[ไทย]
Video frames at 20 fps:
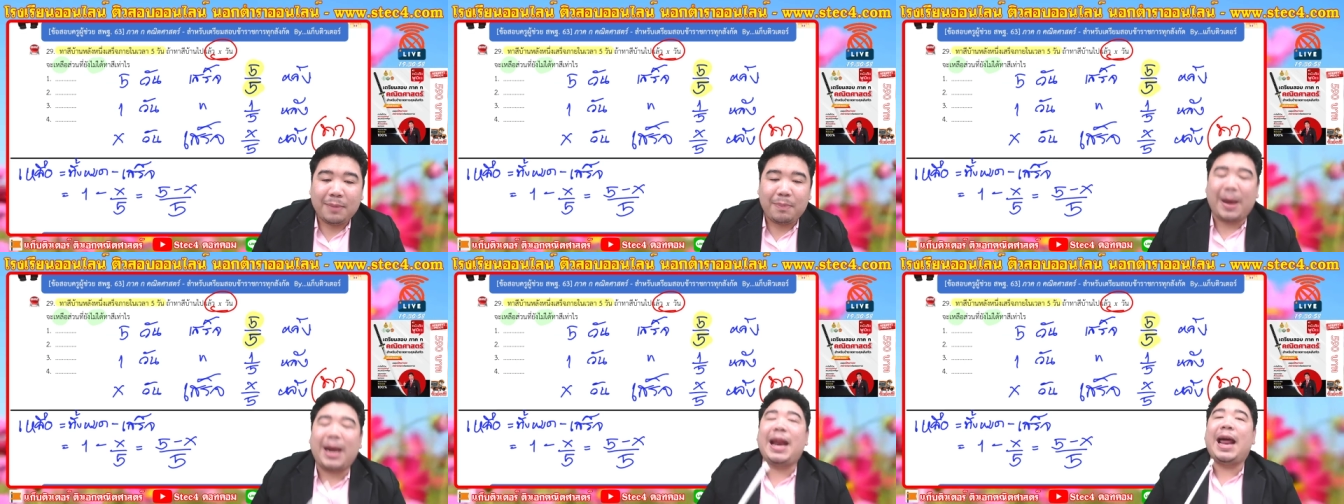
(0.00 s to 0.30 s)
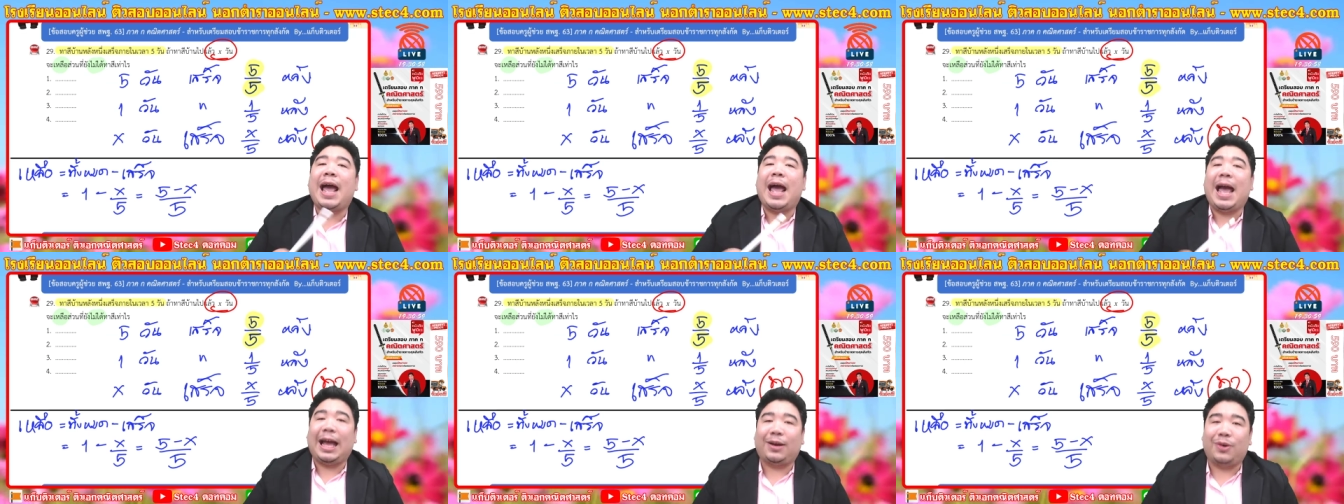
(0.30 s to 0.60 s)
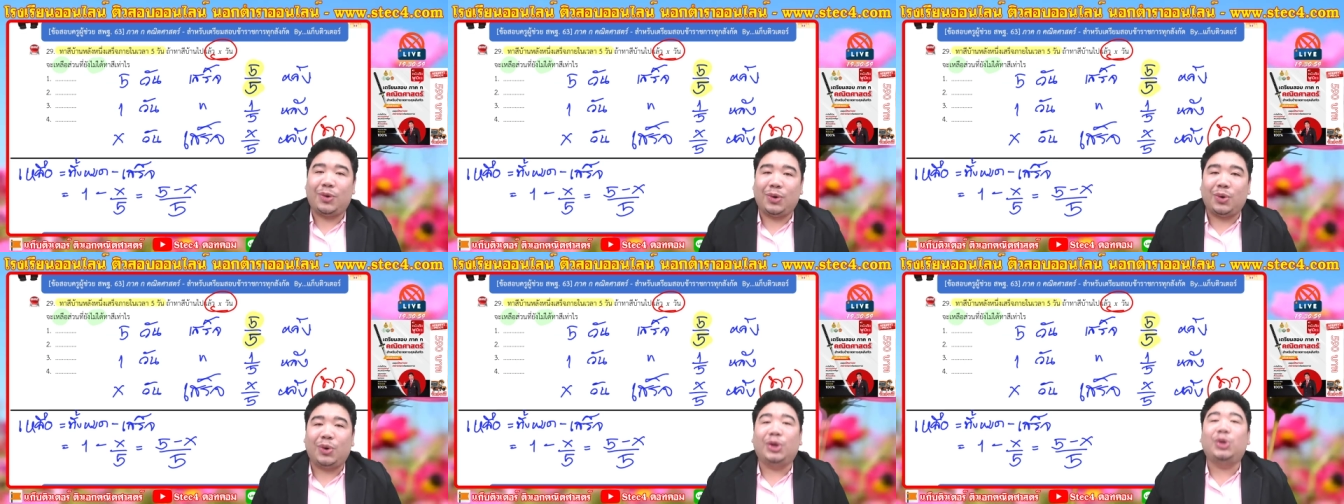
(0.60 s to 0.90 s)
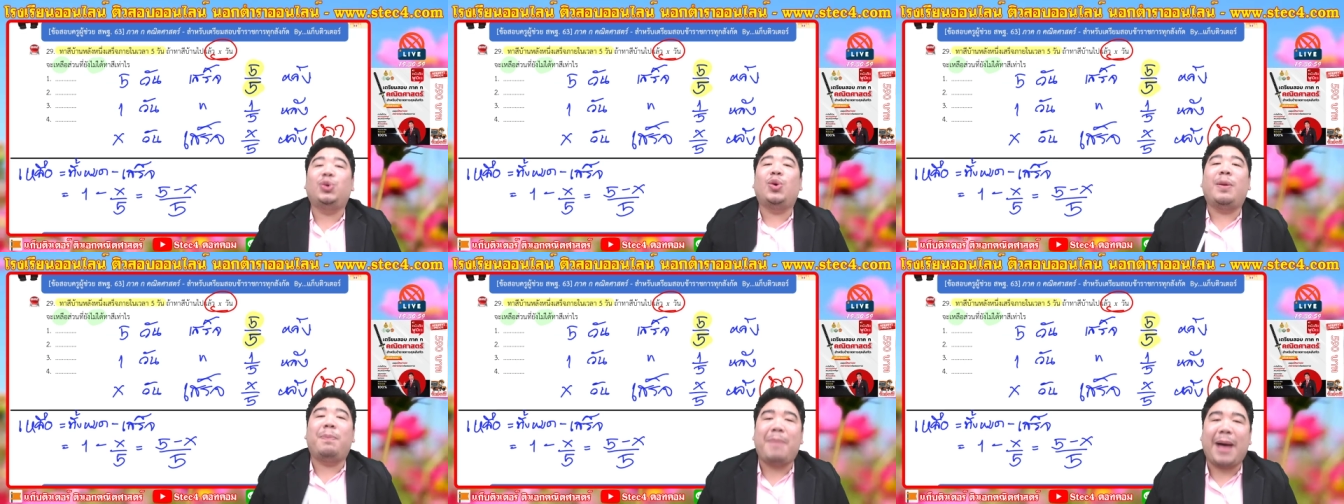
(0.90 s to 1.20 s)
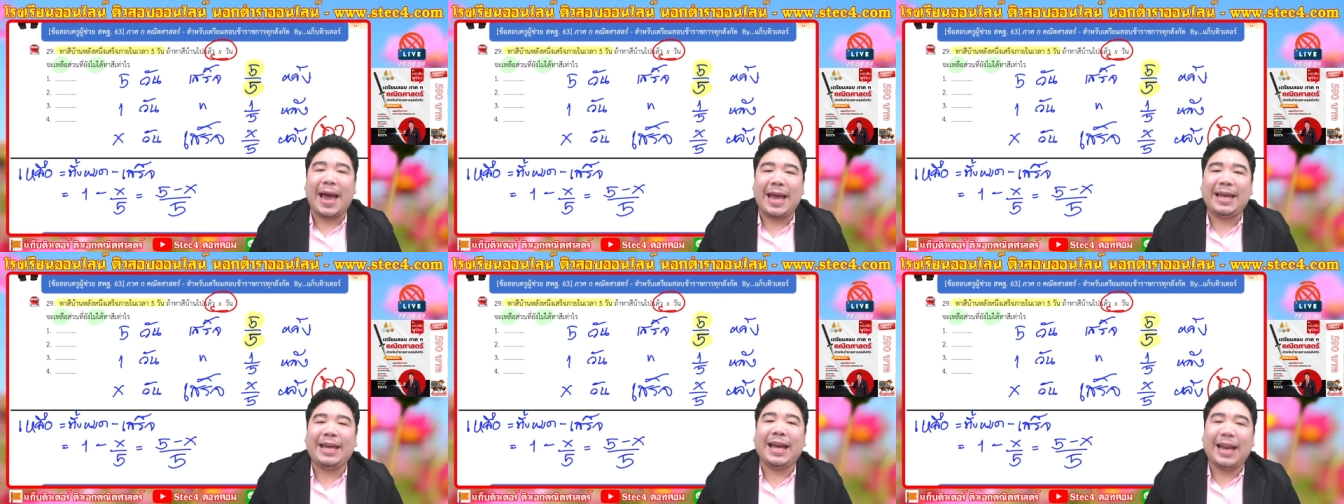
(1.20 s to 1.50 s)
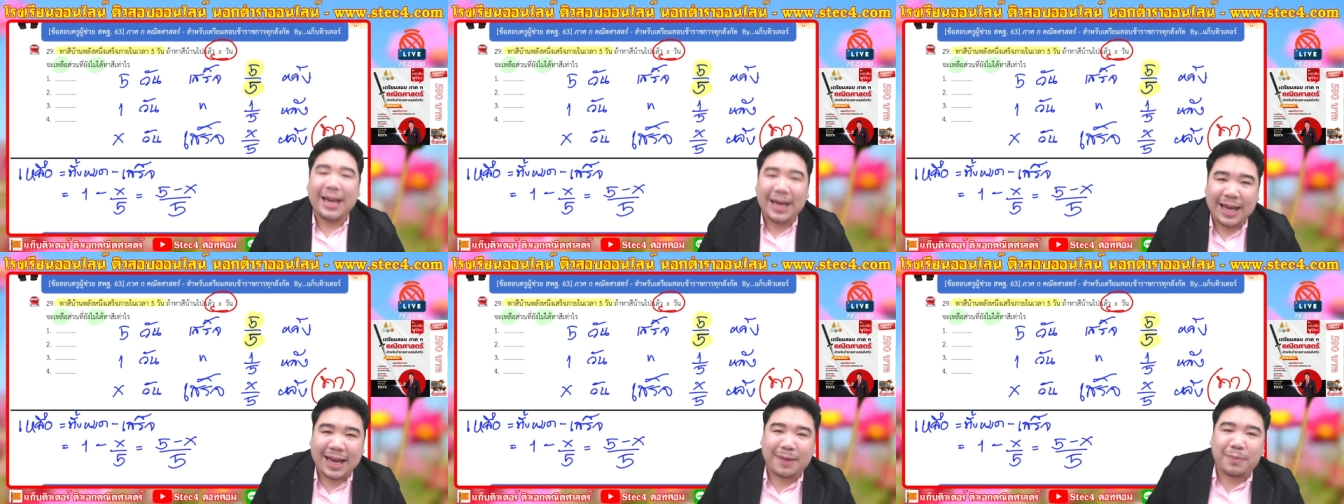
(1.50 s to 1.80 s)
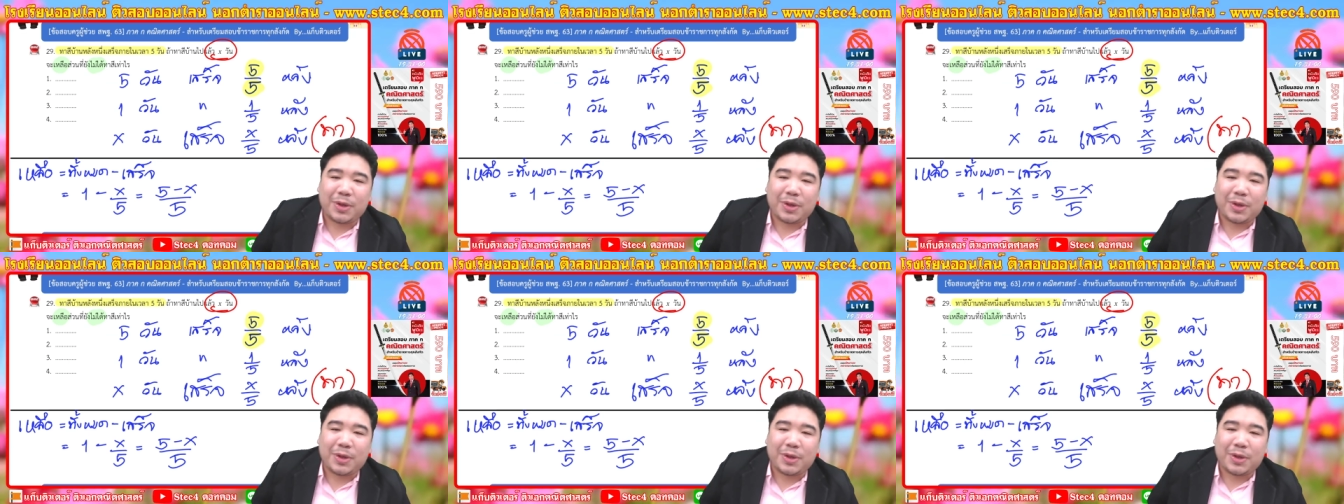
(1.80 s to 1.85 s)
ปัญหาของคนทั่วไปแค่นั้นเอง